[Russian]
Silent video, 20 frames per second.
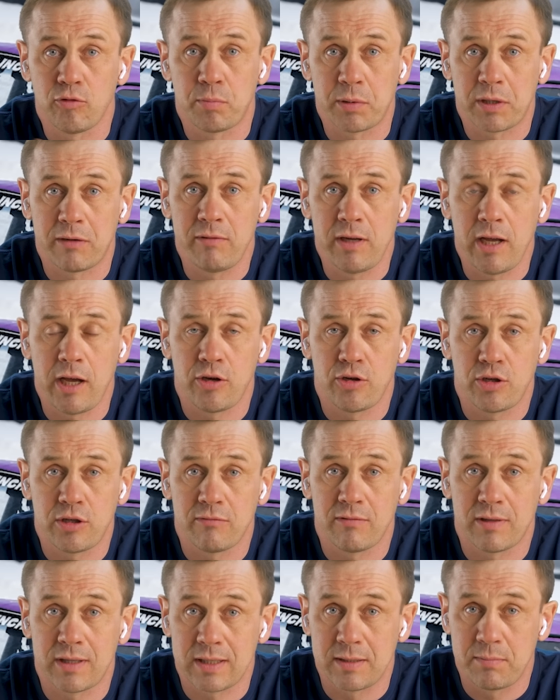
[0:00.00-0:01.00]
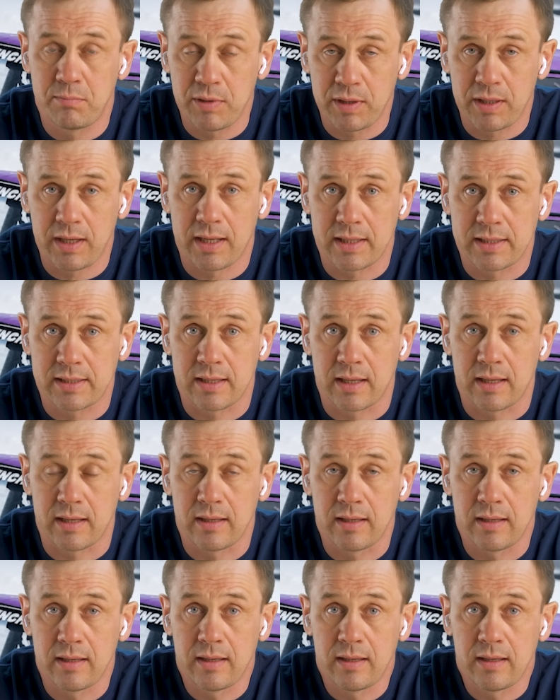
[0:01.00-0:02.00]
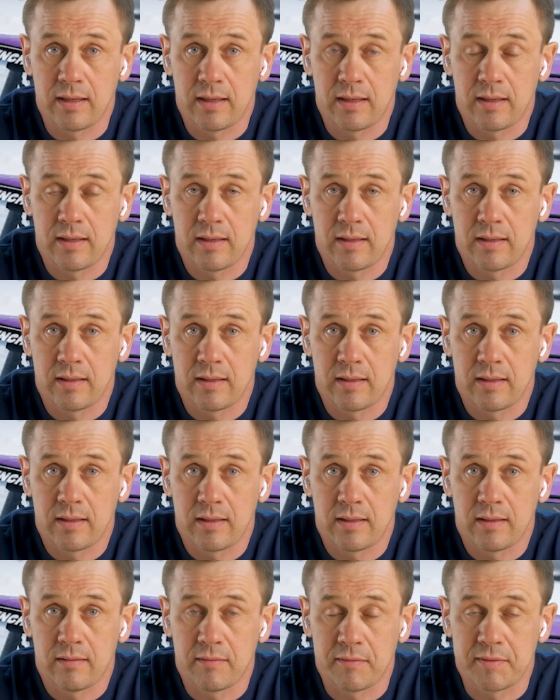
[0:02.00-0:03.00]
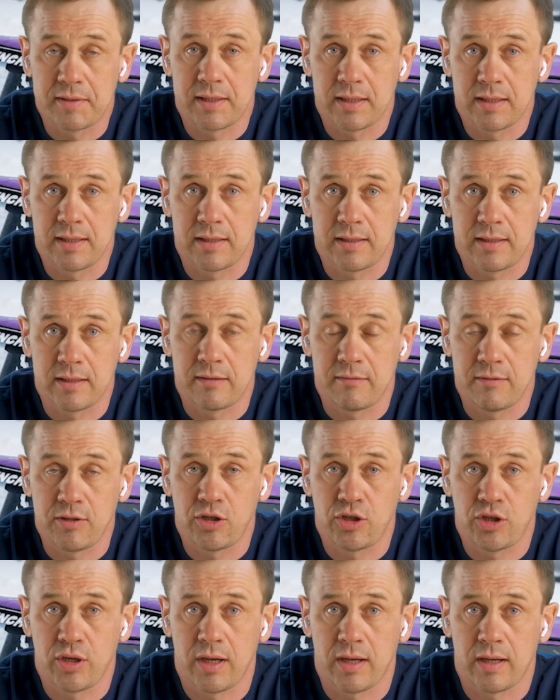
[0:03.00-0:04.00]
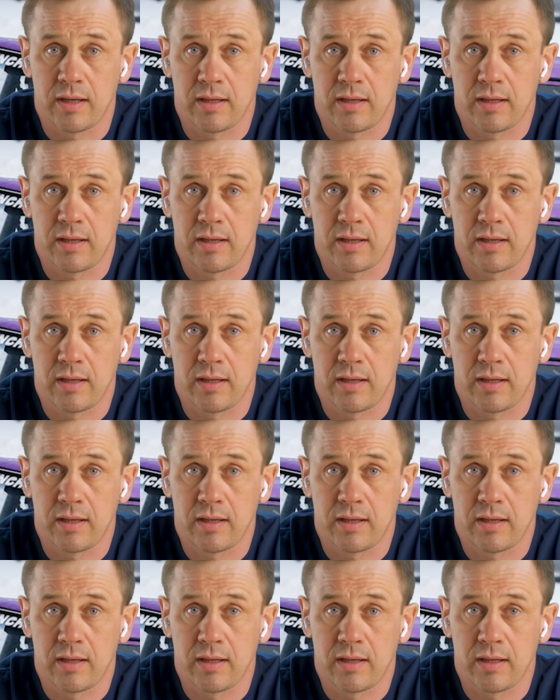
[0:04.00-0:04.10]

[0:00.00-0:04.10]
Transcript: управляющего разбираться Потом во всех этих вещах.